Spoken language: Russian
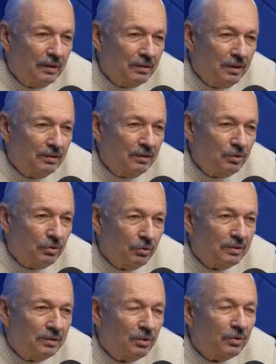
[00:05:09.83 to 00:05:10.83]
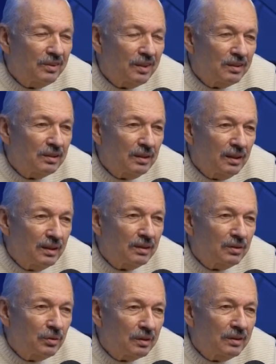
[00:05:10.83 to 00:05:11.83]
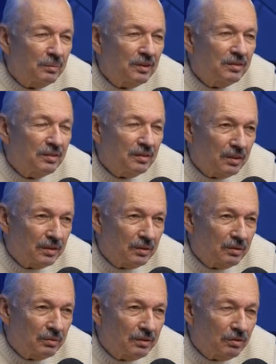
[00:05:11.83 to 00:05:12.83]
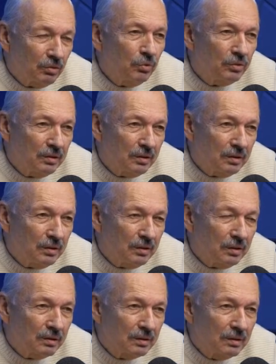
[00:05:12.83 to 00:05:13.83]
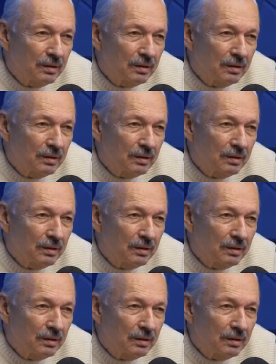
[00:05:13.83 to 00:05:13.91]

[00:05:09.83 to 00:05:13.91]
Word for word: Есть еще вот это вот наше «я», которое этим не затрагивается, внутреннее «я».